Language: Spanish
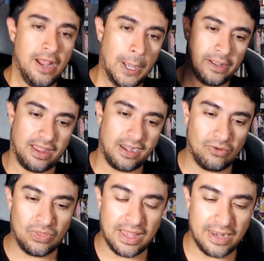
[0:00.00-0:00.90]
Quería
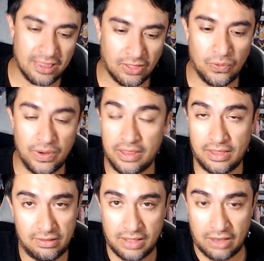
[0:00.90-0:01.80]
anunciar esto, es
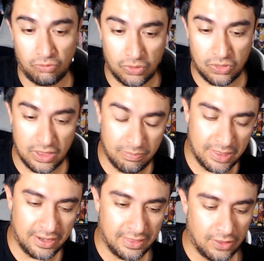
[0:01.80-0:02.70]
el de las noticias más
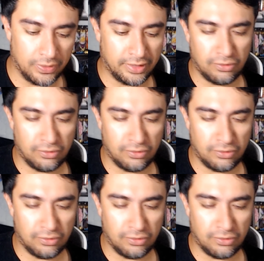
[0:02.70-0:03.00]
grandes que hay ahorita,